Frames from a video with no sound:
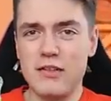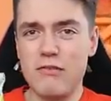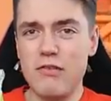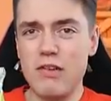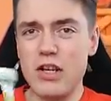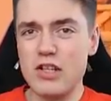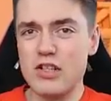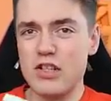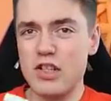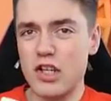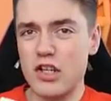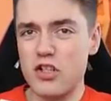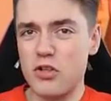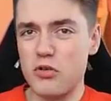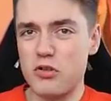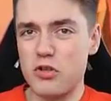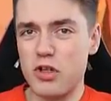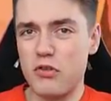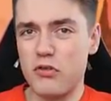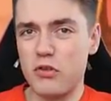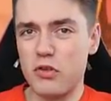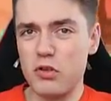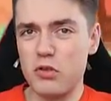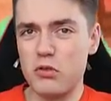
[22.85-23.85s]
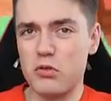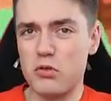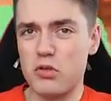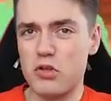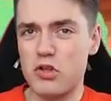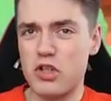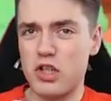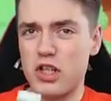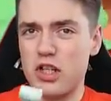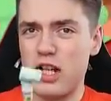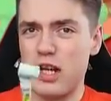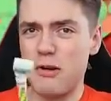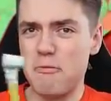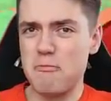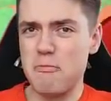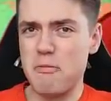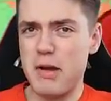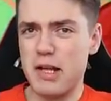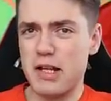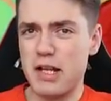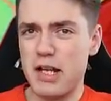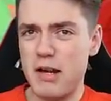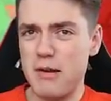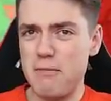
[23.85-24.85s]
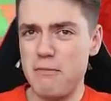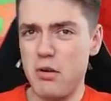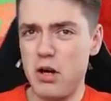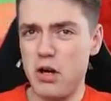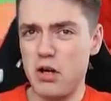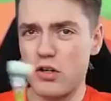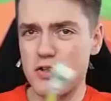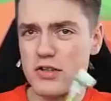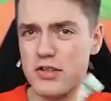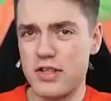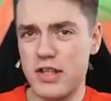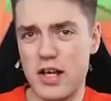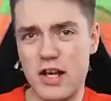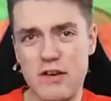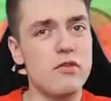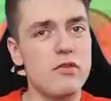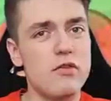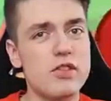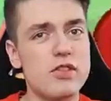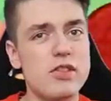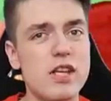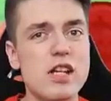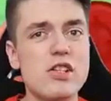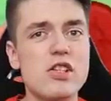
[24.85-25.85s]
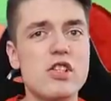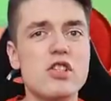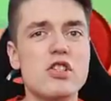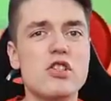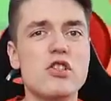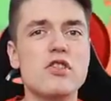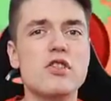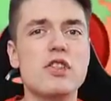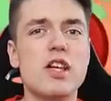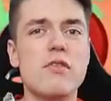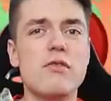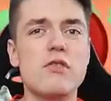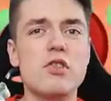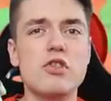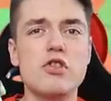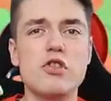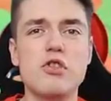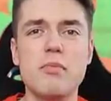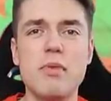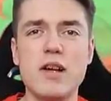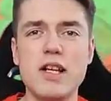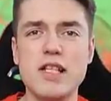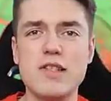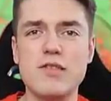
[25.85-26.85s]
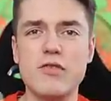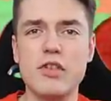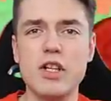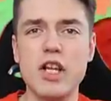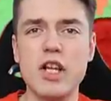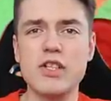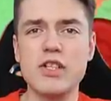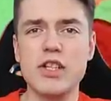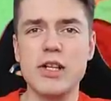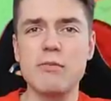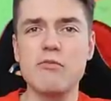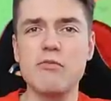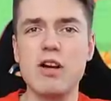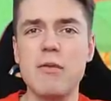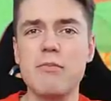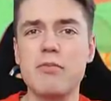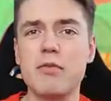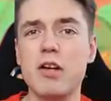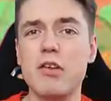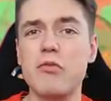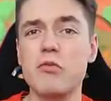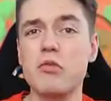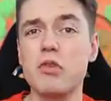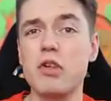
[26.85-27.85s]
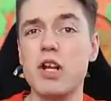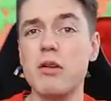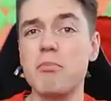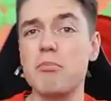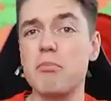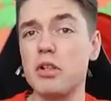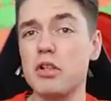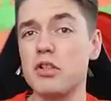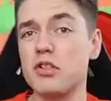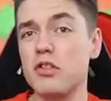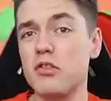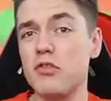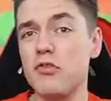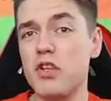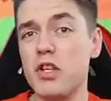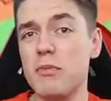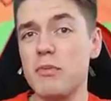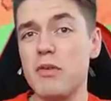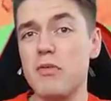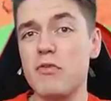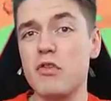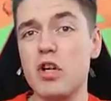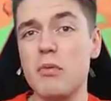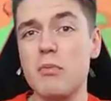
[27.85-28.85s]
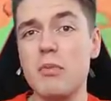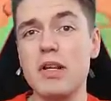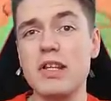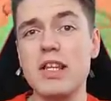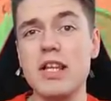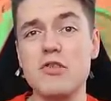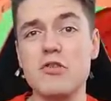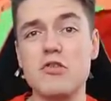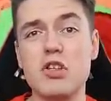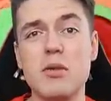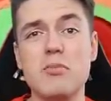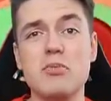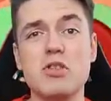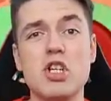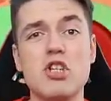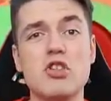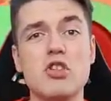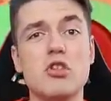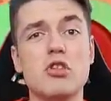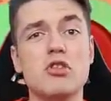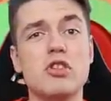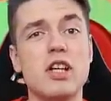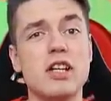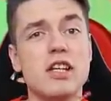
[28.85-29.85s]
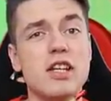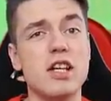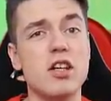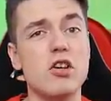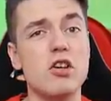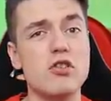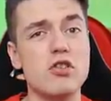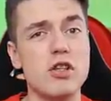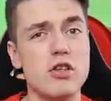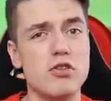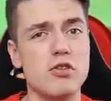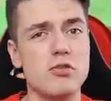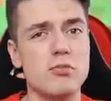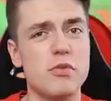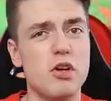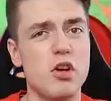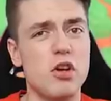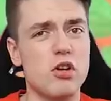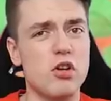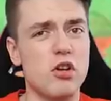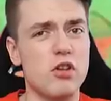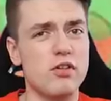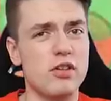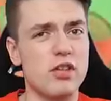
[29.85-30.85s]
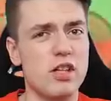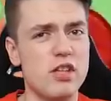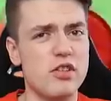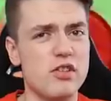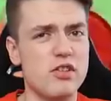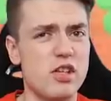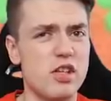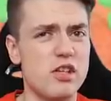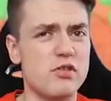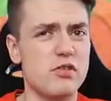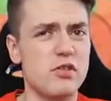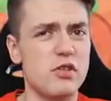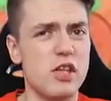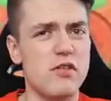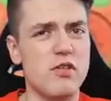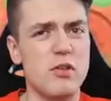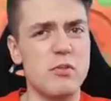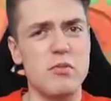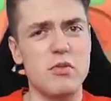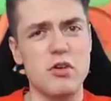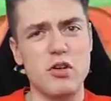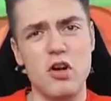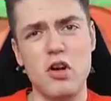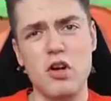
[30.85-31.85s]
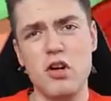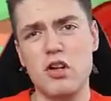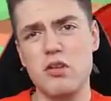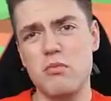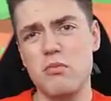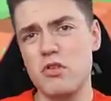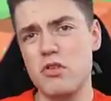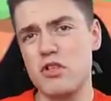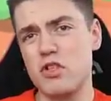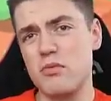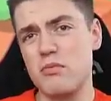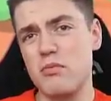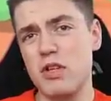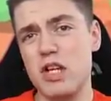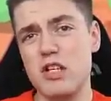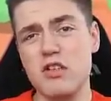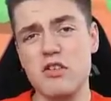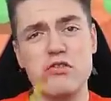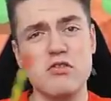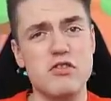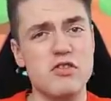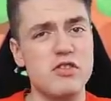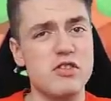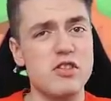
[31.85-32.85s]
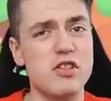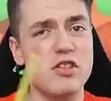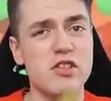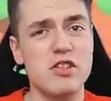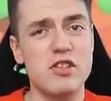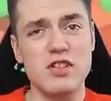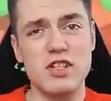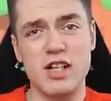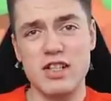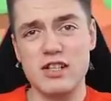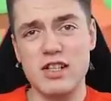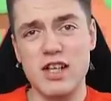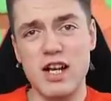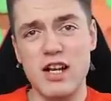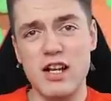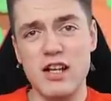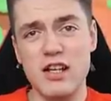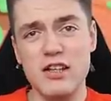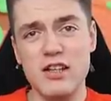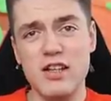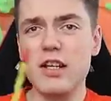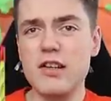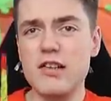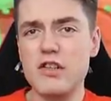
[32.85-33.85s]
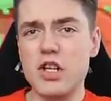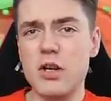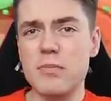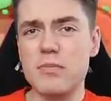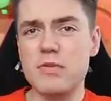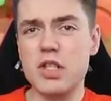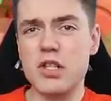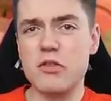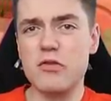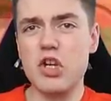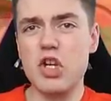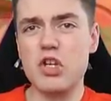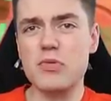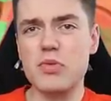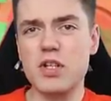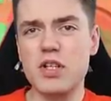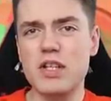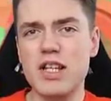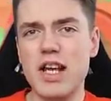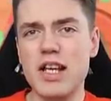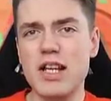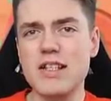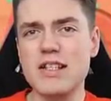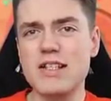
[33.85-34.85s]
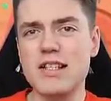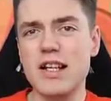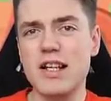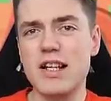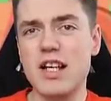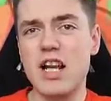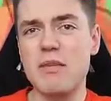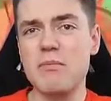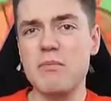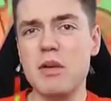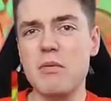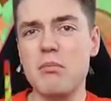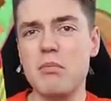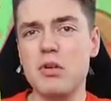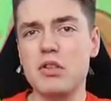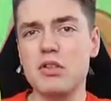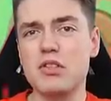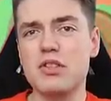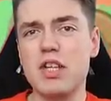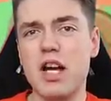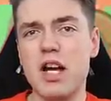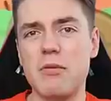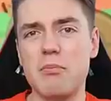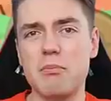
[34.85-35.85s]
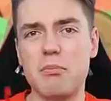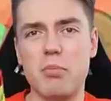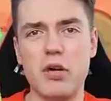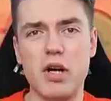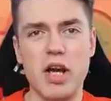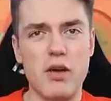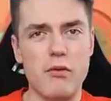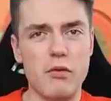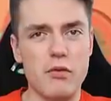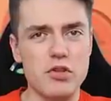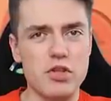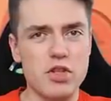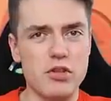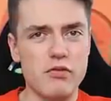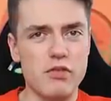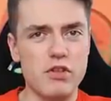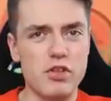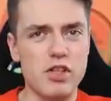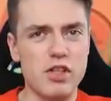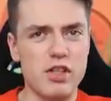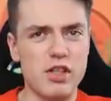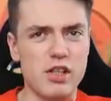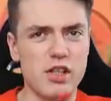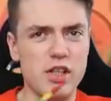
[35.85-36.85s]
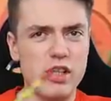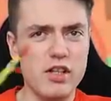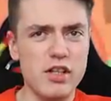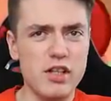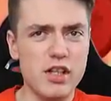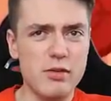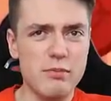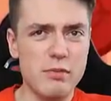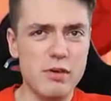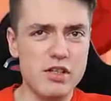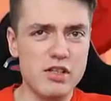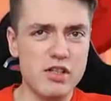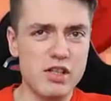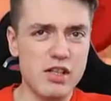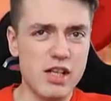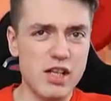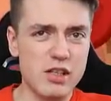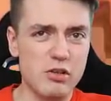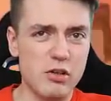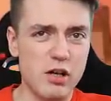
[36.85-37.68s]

Weź także udział w konkursie na Mega Boxa. Wystarczy, że zostawisz suba z waleczkiem łapkę w górę pod tym filmem w komentarzu napiszesz no od jakiego czasu mnie oglądasz, czy jest to nie wiem rok, może miesiąc, tydzień i tak dalej. I zaobserwujesz mnie na Instagramie, bo tam pojawią się wyniki. Link macie na